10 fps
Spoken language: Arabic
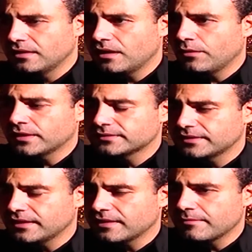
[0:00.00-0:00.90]
اوقات
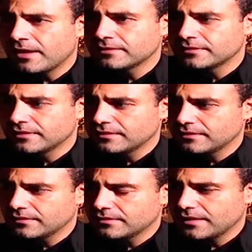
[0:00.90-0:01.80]
اللي انا ما عندي
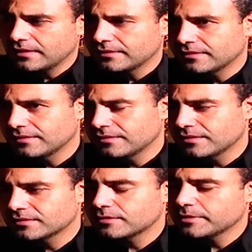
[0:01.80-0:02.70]
يعني
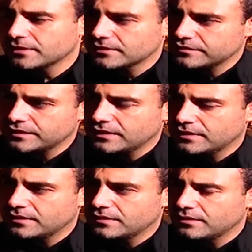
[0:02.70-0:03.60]
ارتباطات
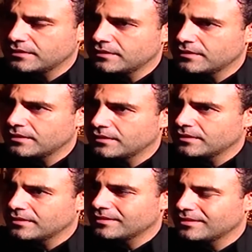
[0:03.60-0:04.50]
فيها
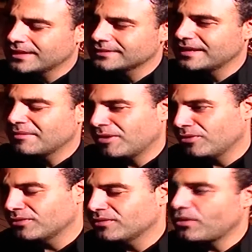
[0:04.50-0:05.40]
آه
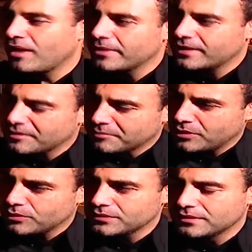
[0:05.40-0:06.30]
معهم وعبكير بكير
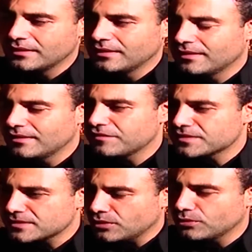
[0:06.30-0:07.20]
معهم
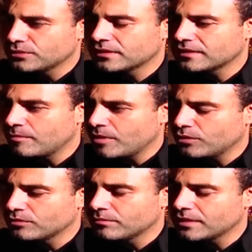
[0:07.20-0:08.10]
افسحهم اطلع
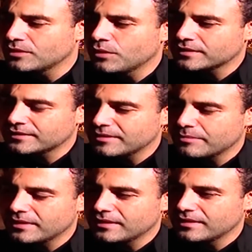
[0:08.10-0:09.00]
معهم اقضي وقت كثير
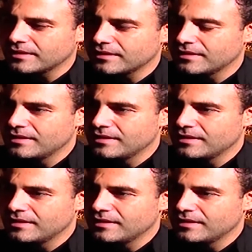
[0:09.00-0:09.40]
بال